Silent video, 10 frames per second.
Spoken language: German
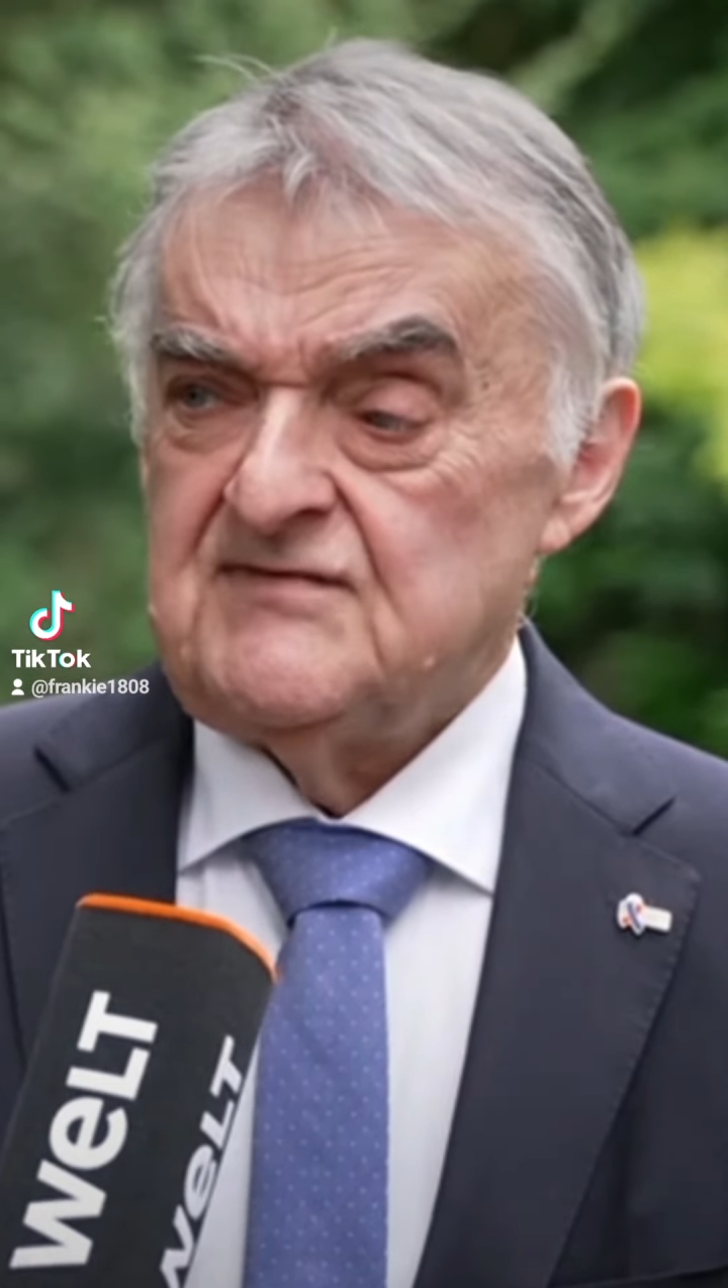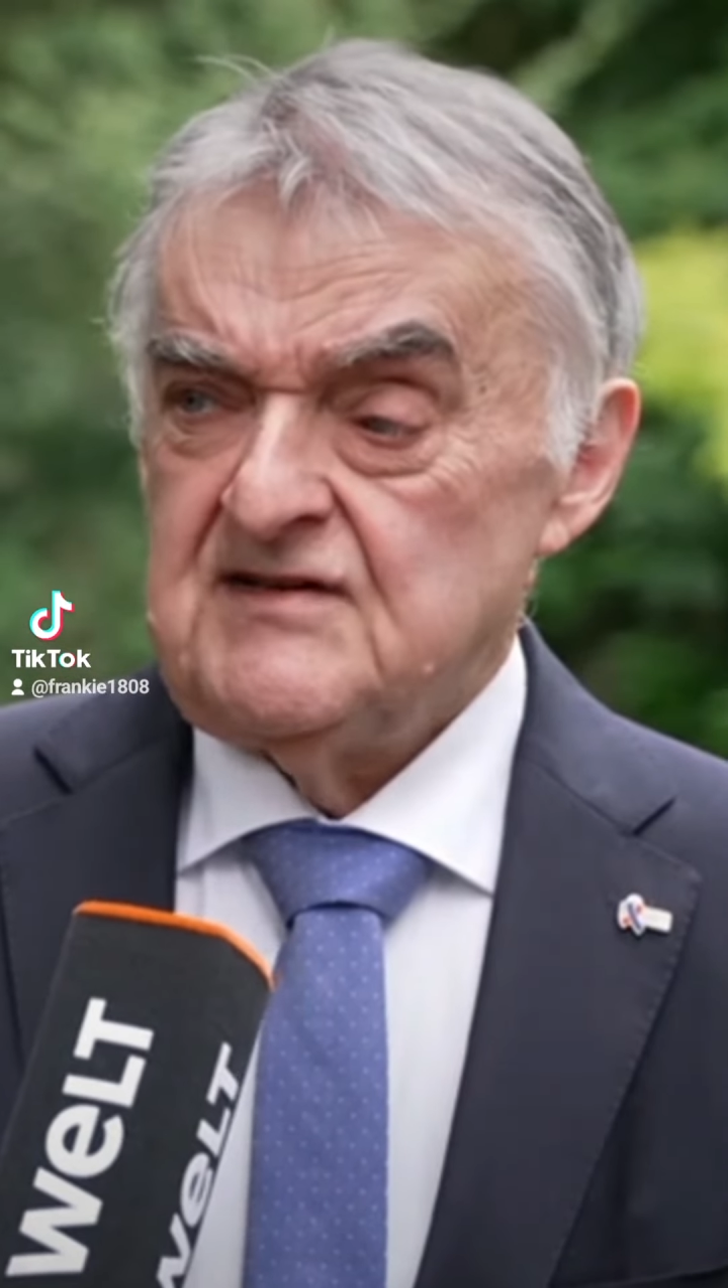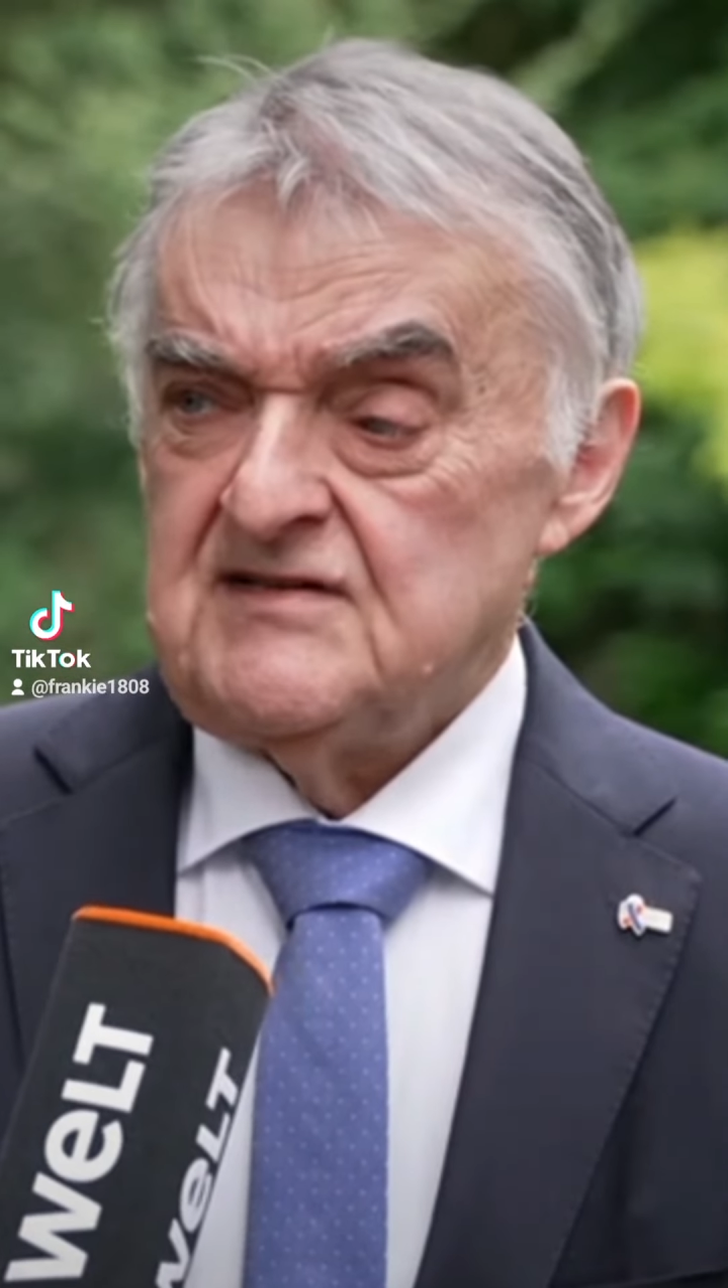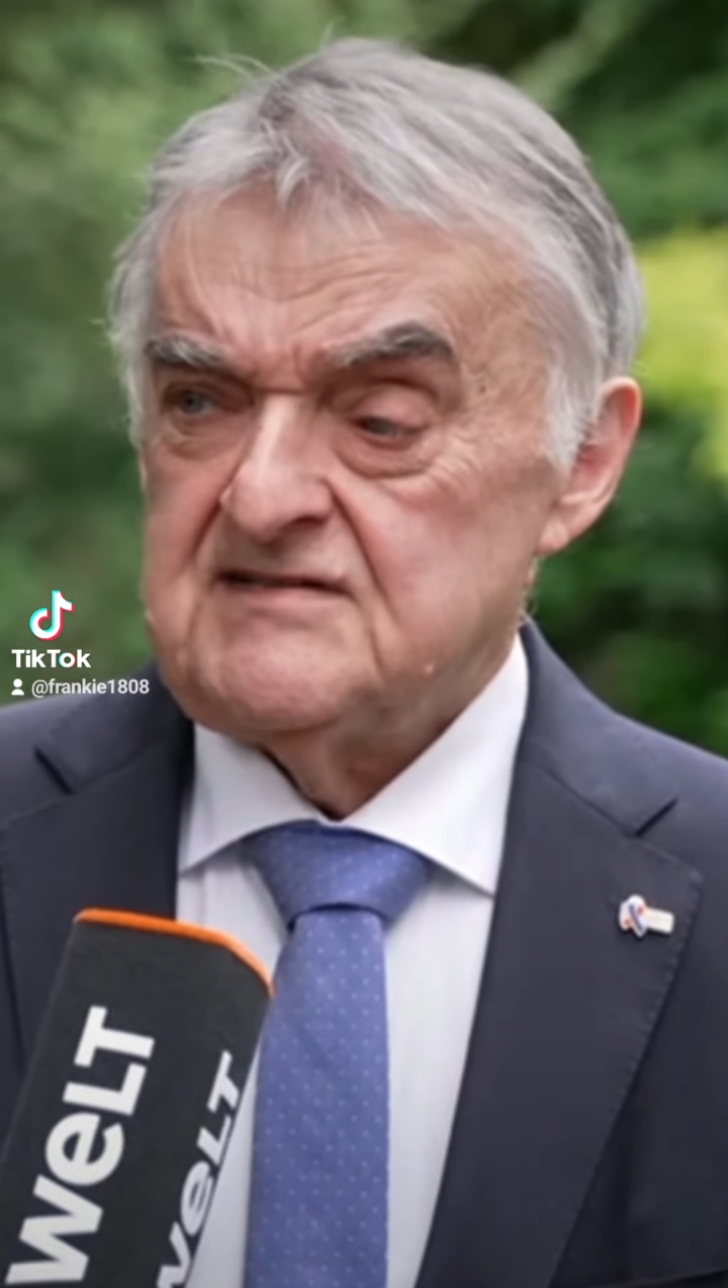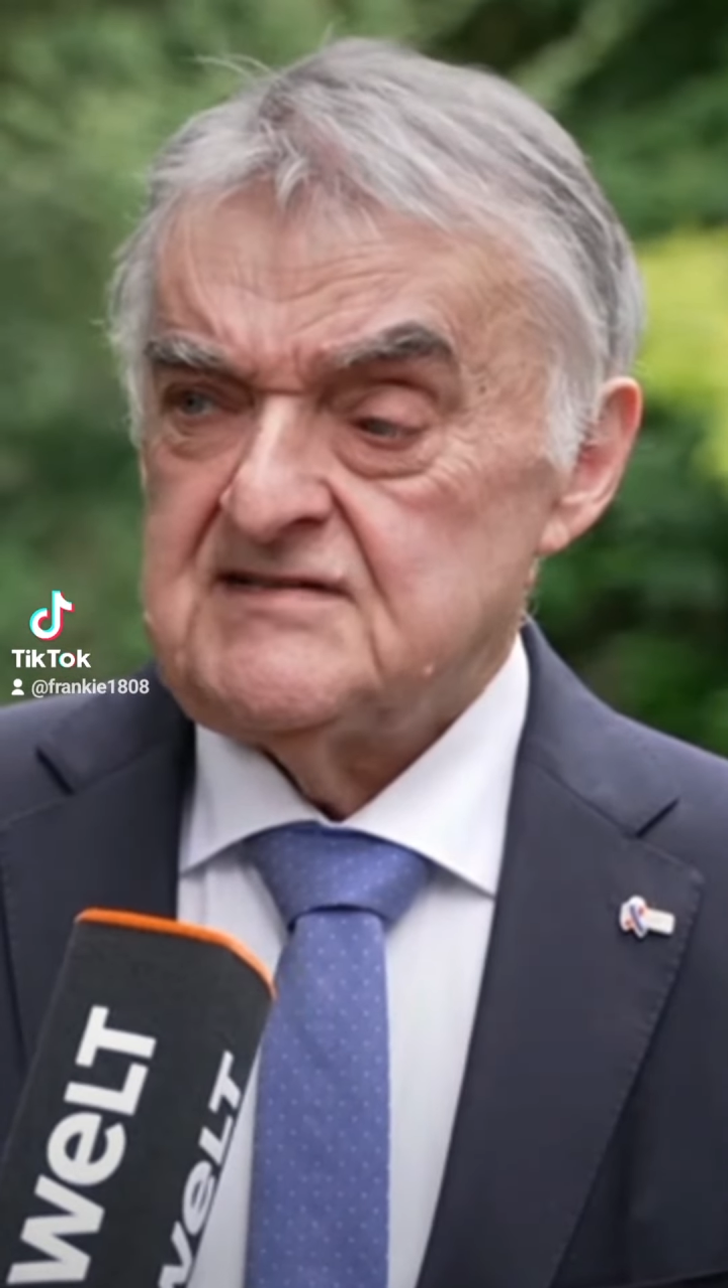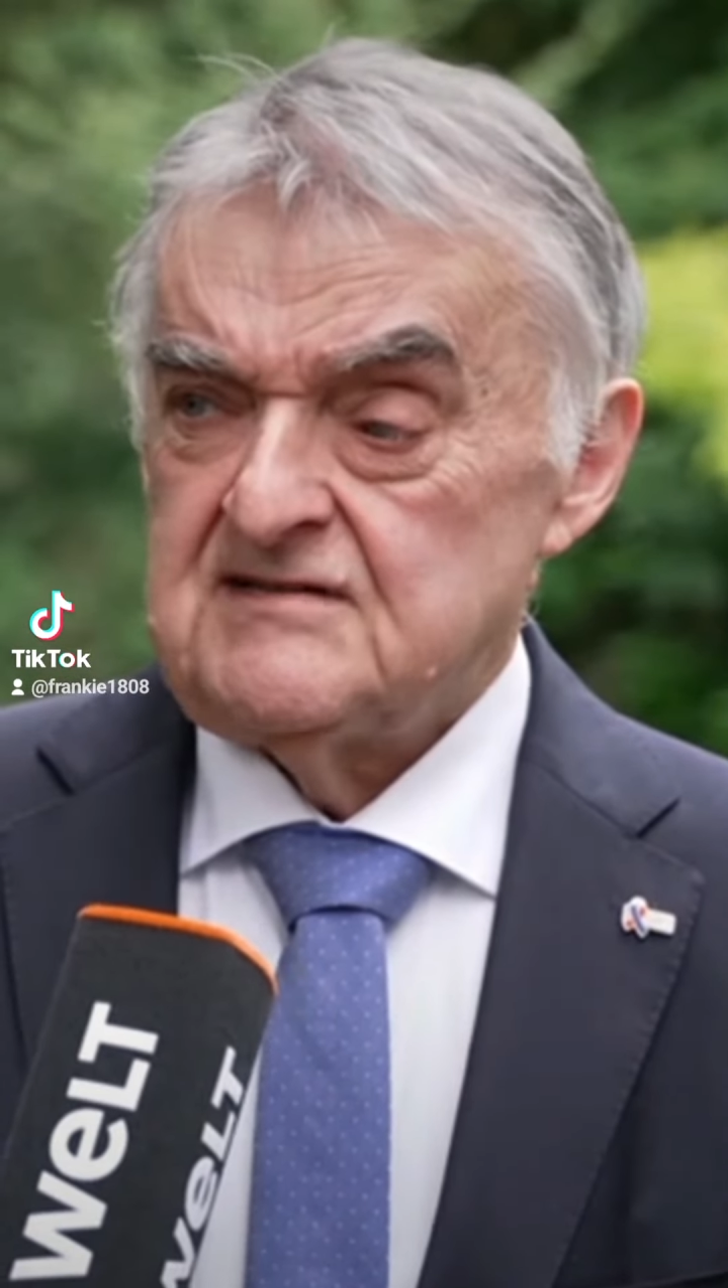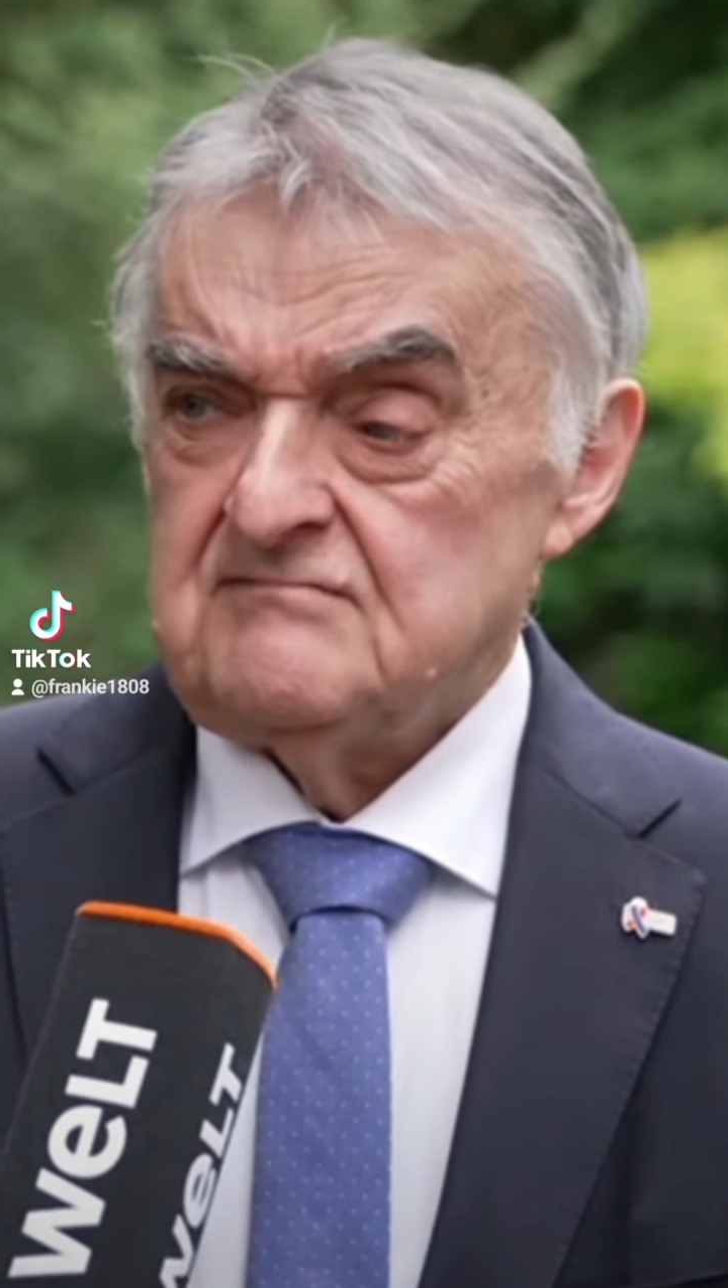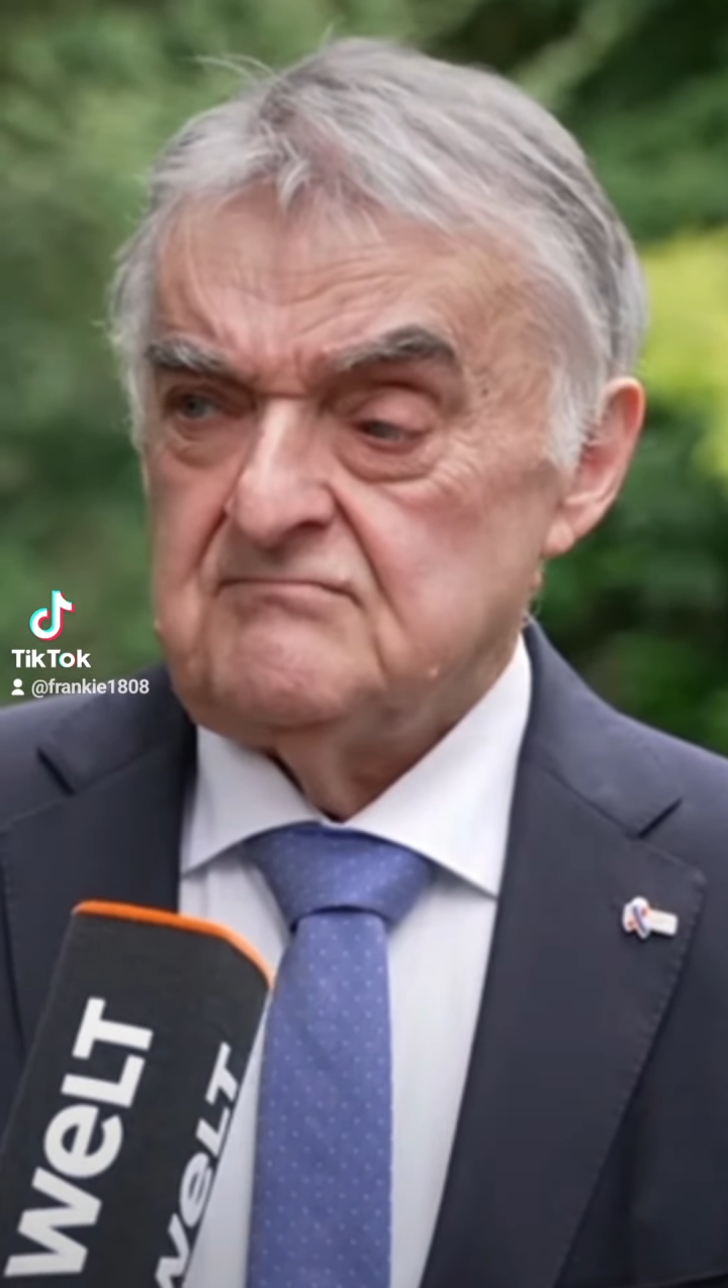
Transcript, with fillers: werden, ist